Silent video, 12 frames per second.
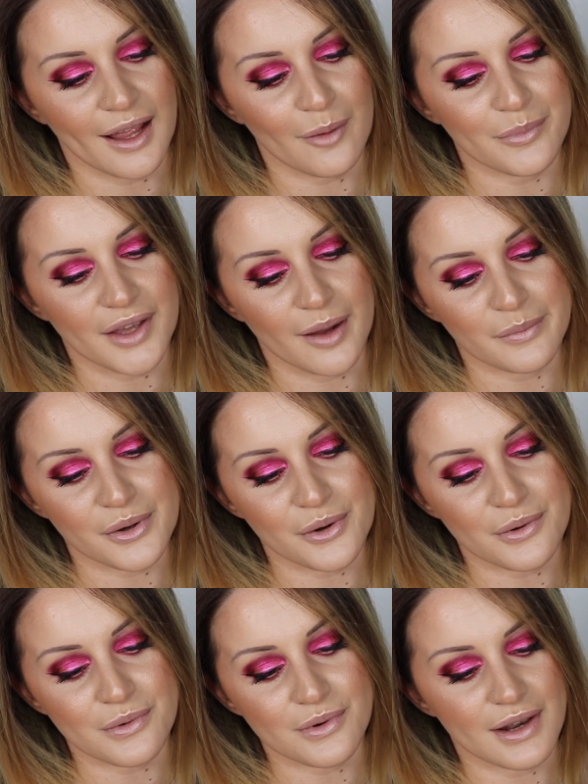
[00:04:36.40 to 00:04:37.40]

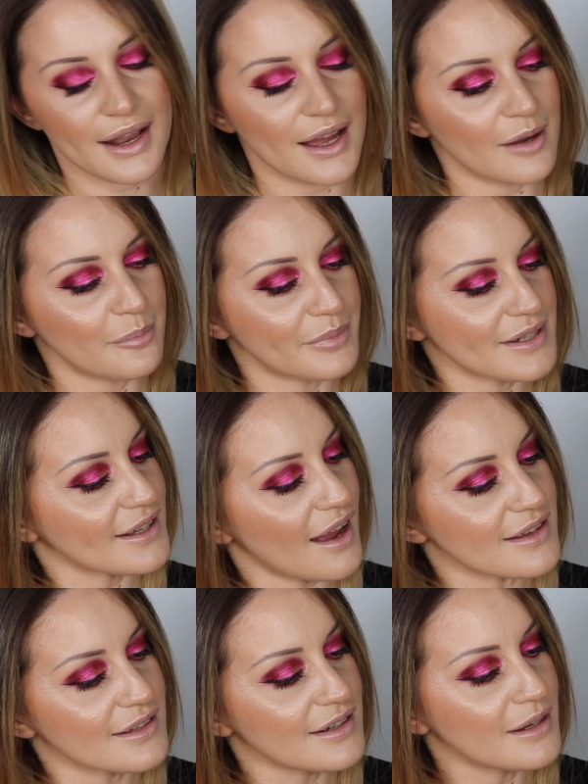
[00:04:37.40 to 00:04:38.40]
abbiamo la
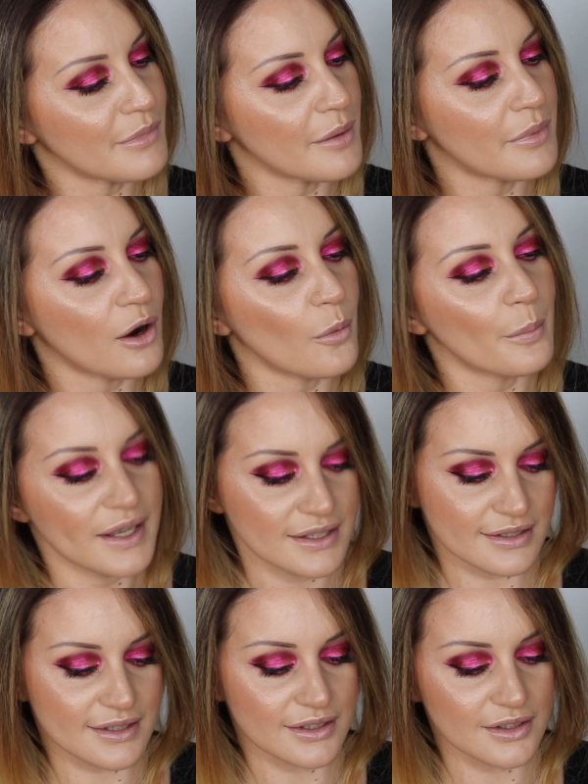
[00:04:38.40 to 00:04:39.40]
Precisely My Brow
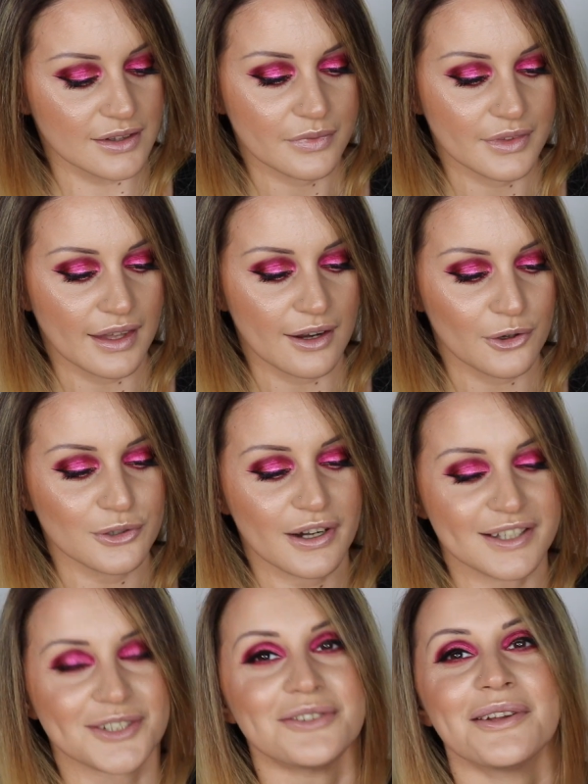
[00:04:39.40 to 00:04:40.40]
Pencil nella
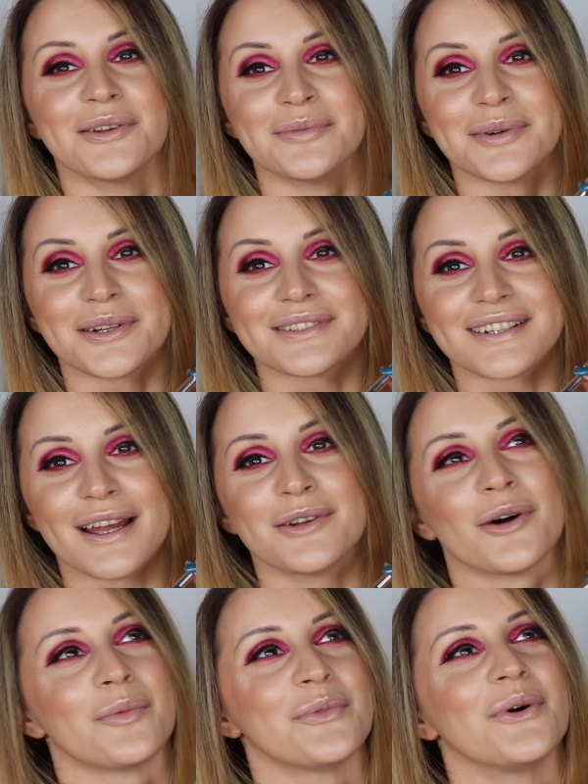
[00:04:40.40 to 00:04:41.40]
colorazione numero 3
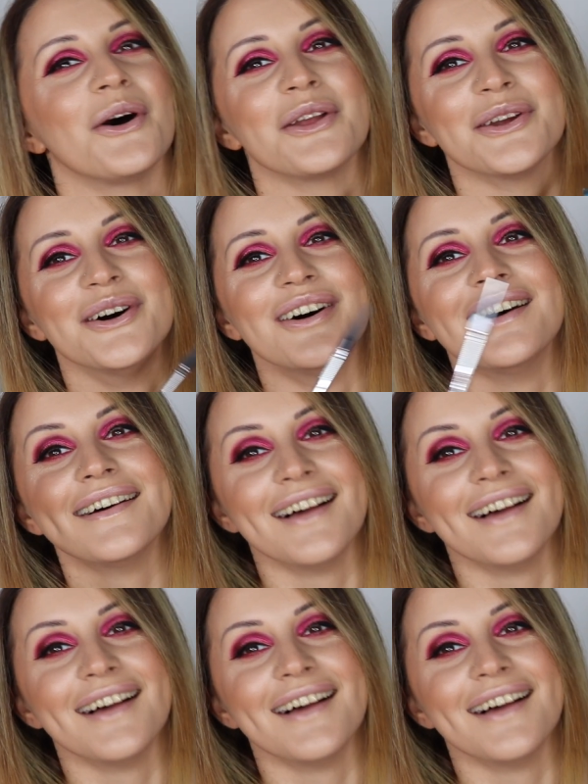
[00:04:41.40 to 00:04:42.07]
no muoio